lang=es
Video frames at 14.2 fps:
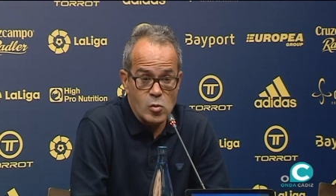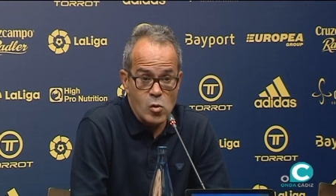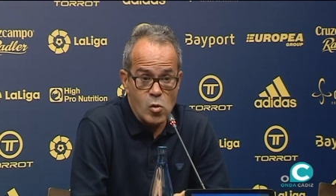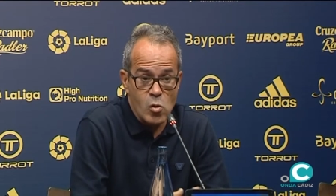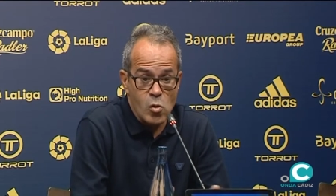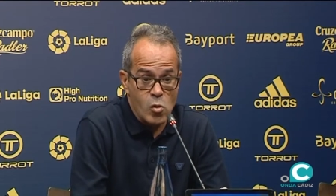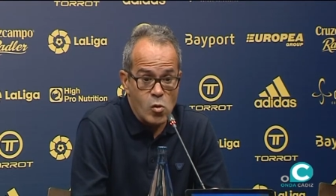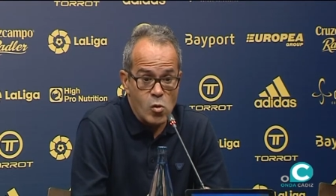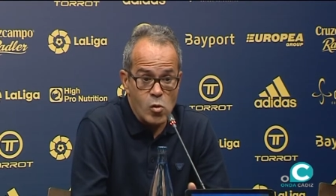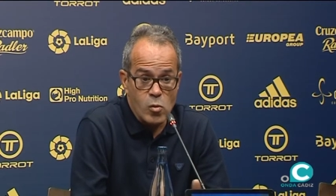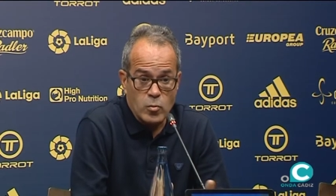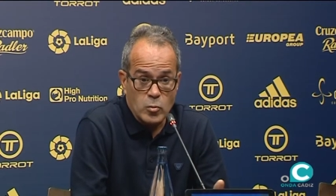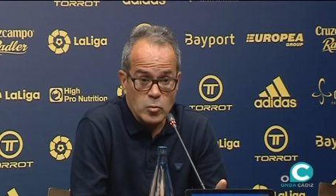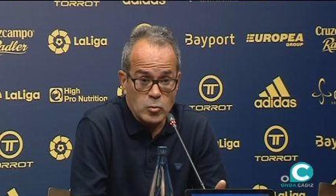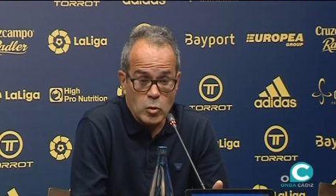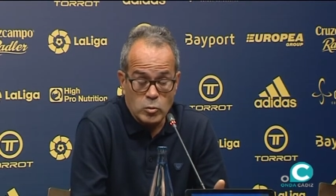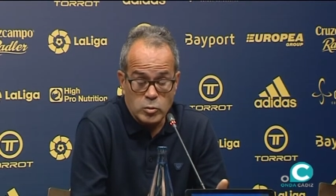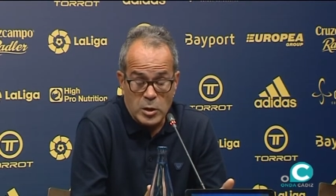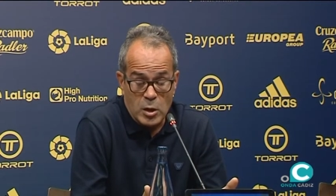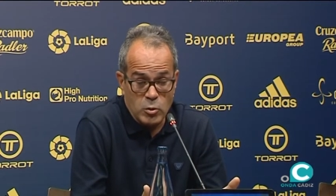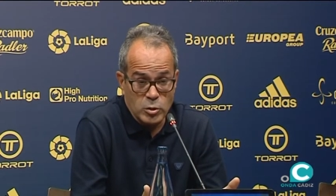o,
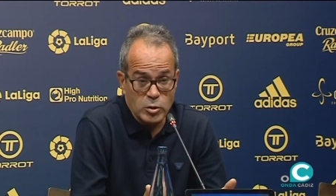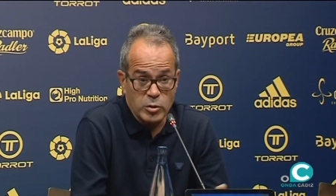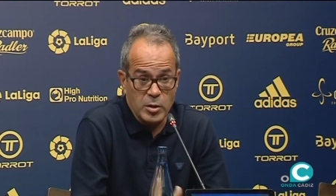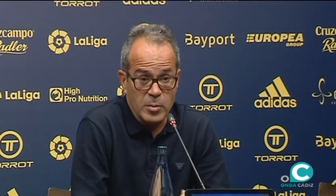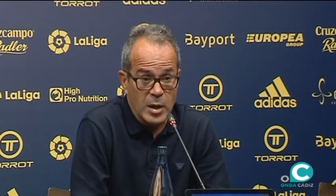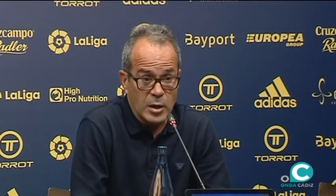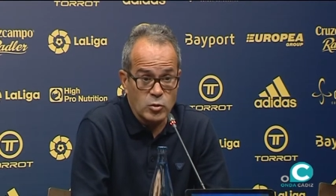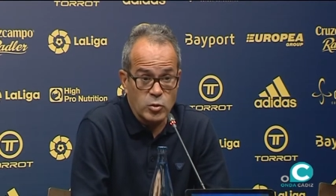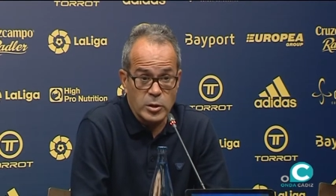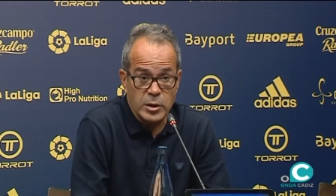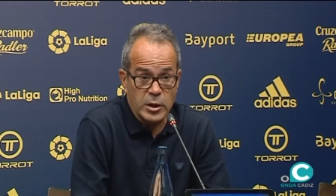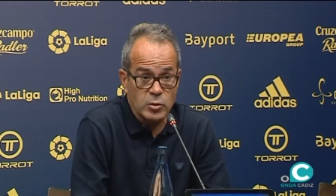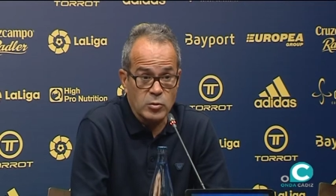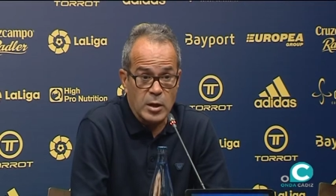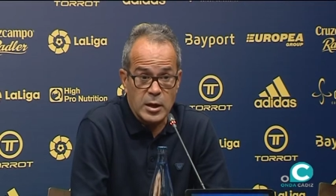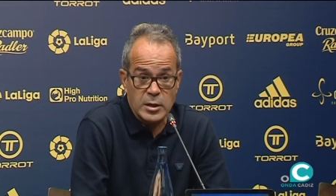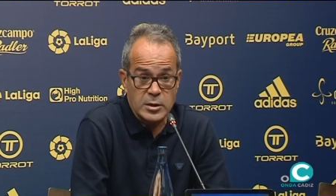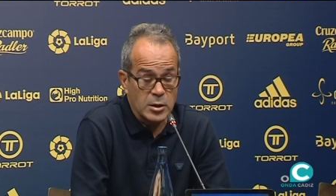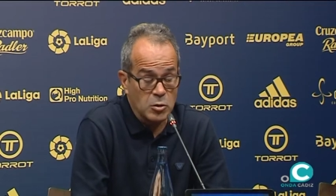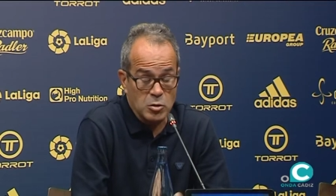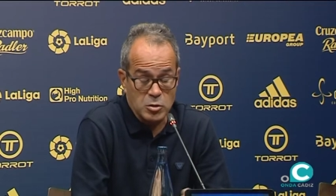será cuestión de mala suerte, que es una
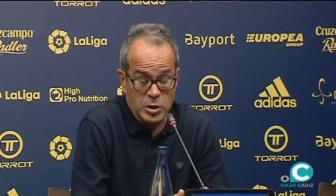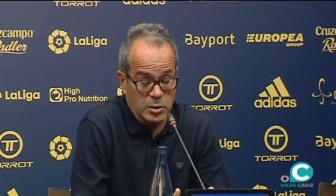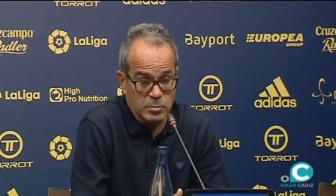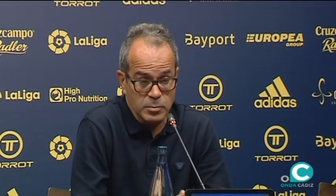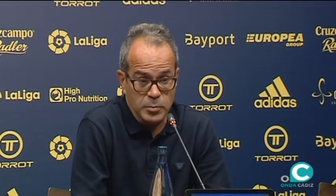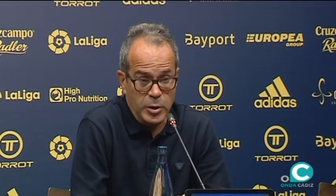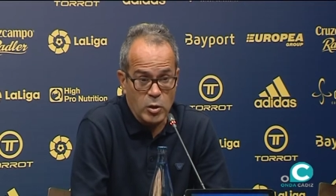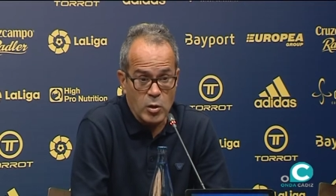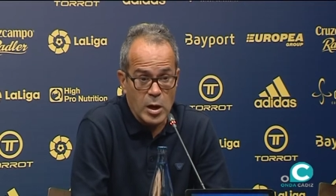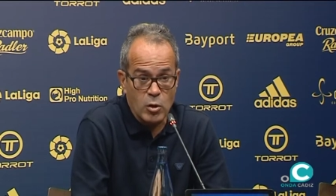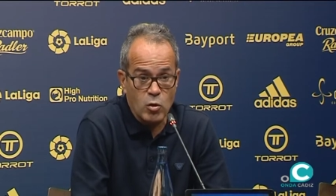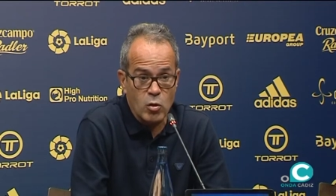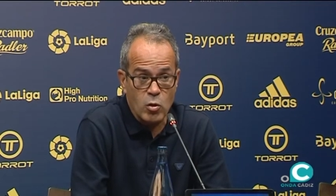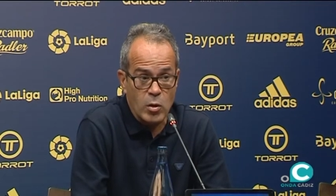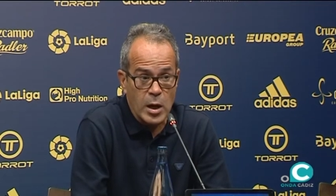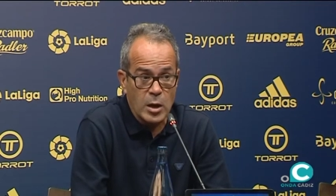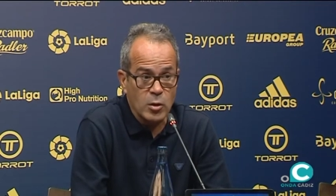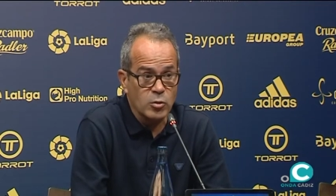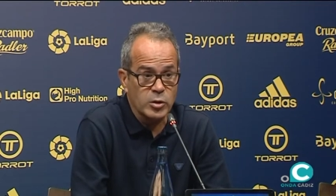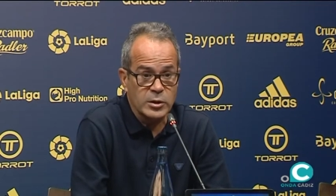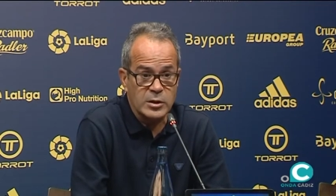racha, no lo sé, pero algo,
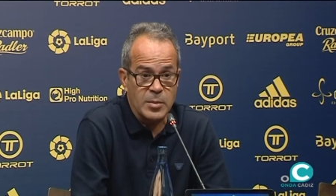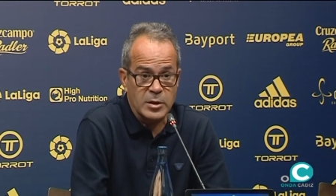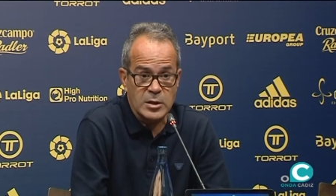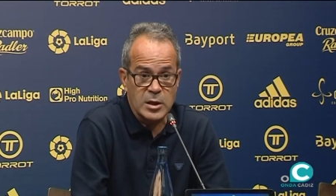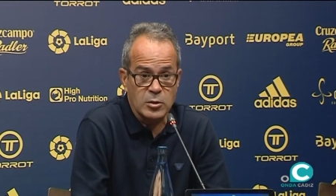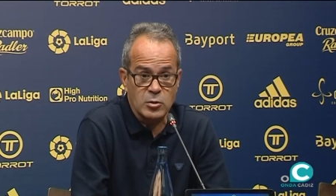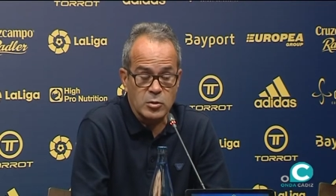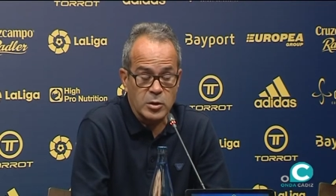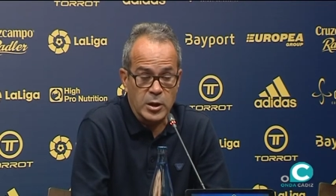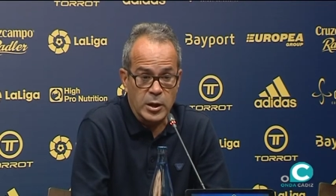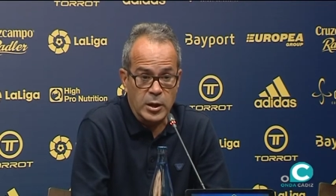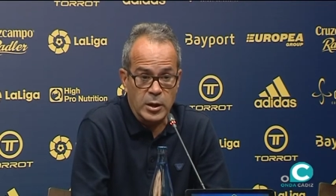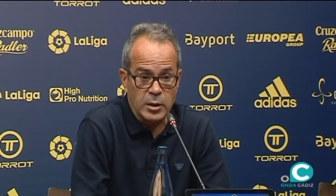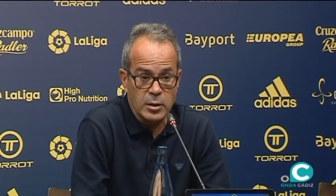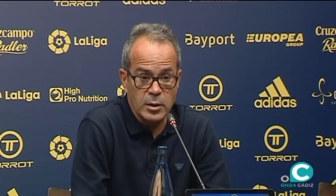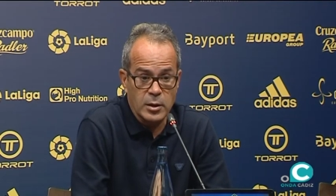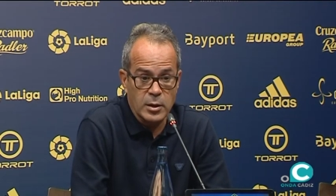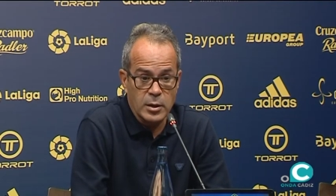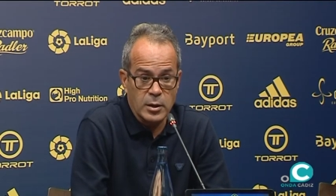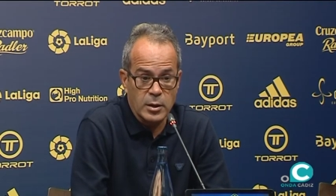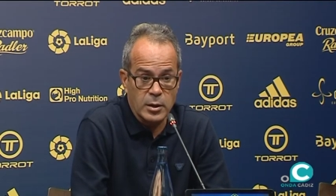algo nos está pasando que
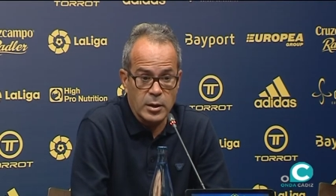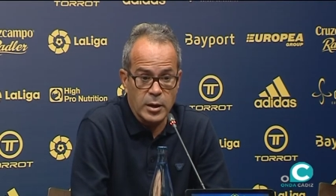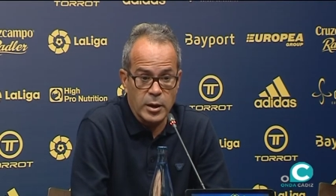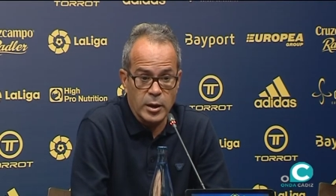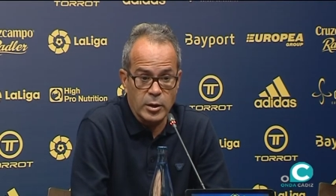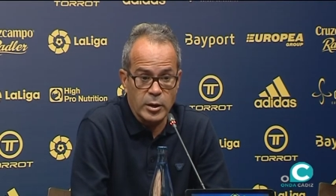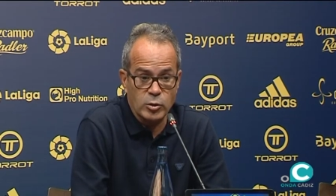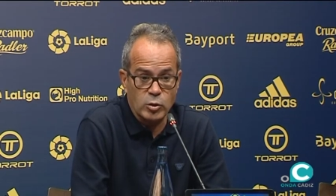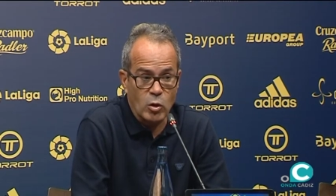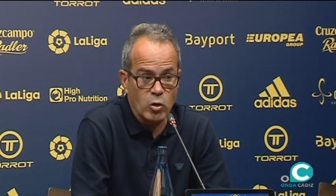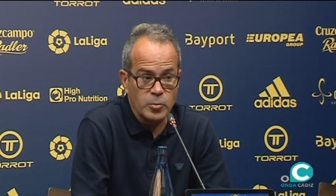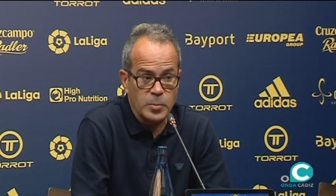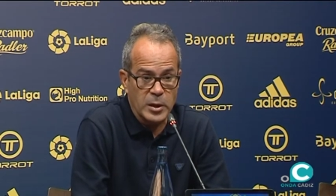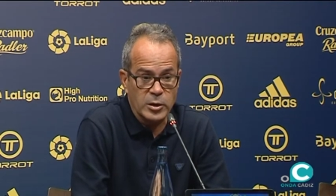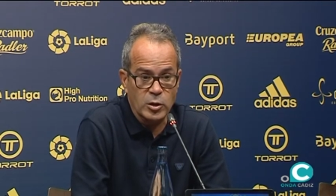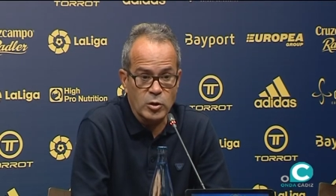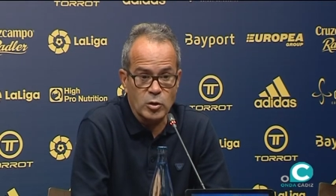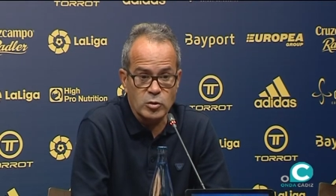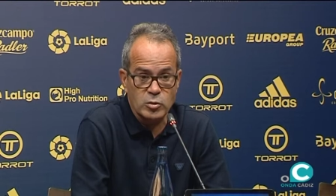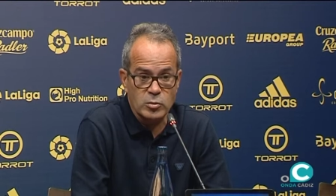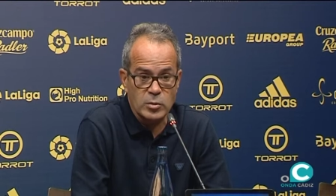que en todos los
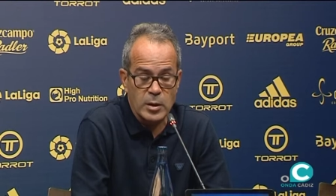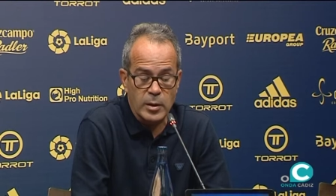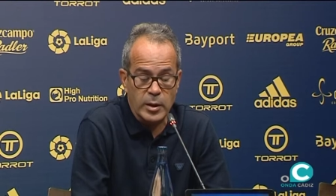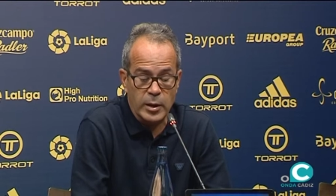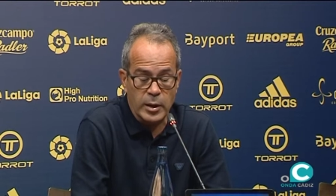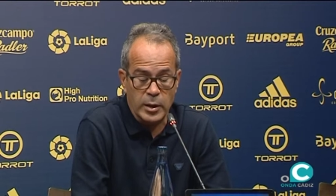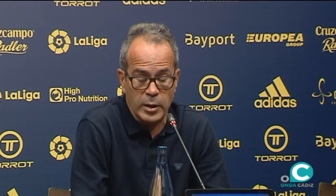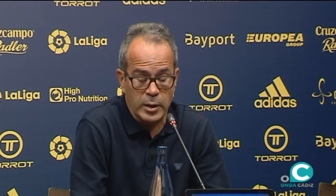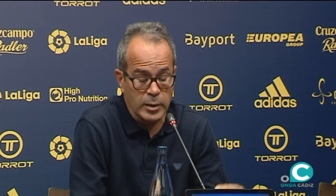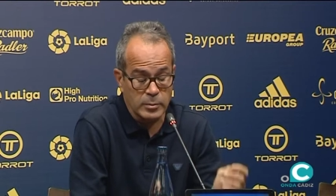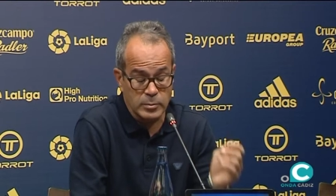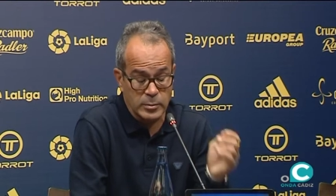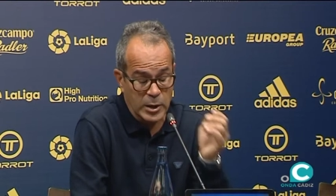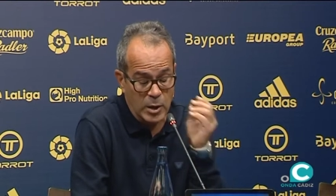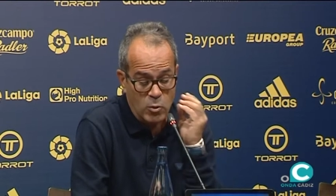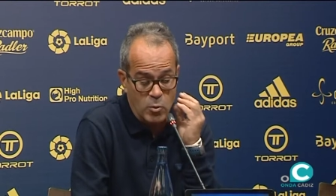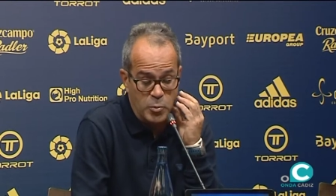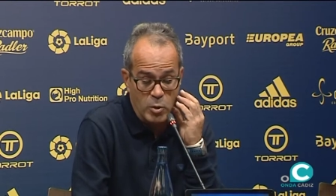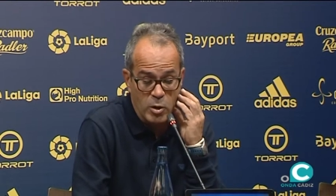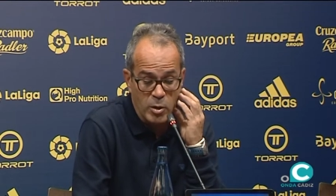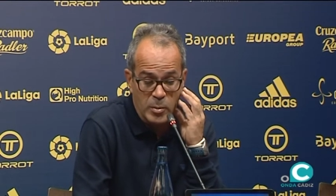partidos eh, tenemos
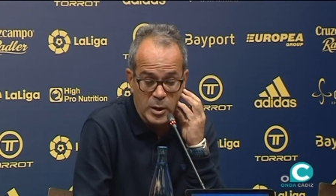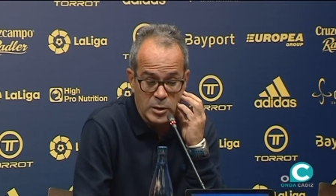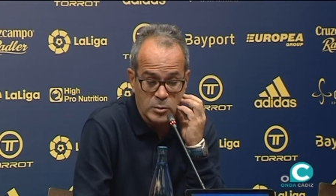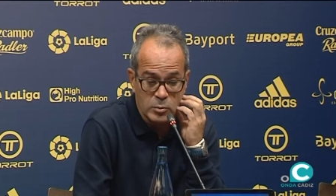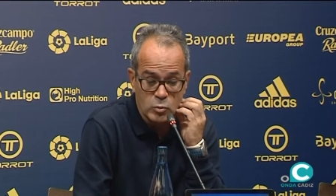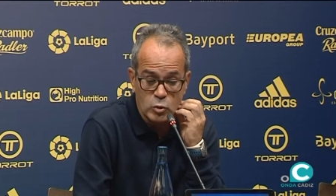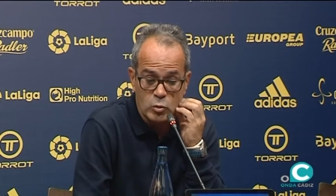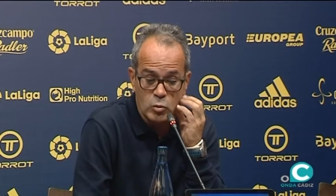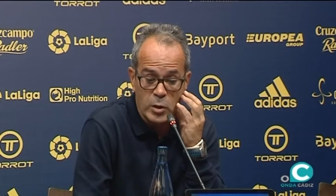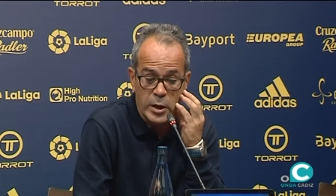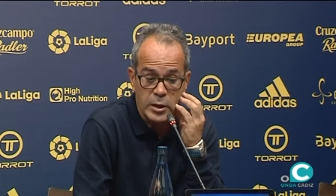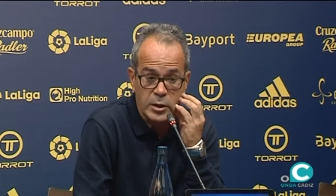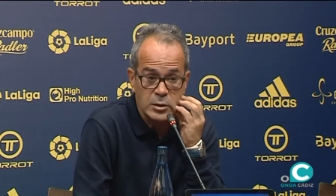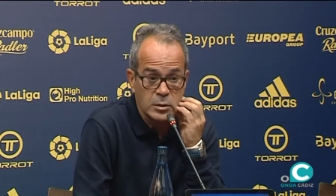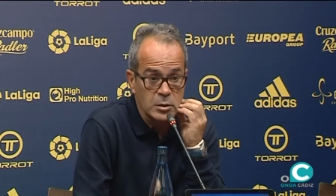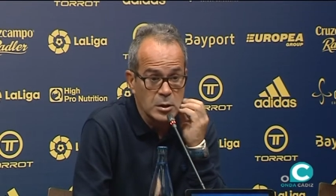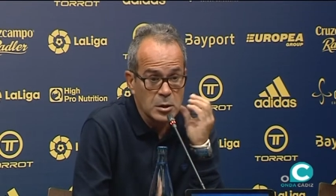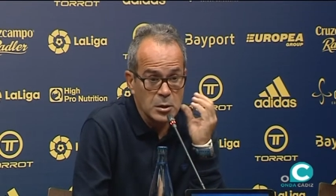problemas musculares.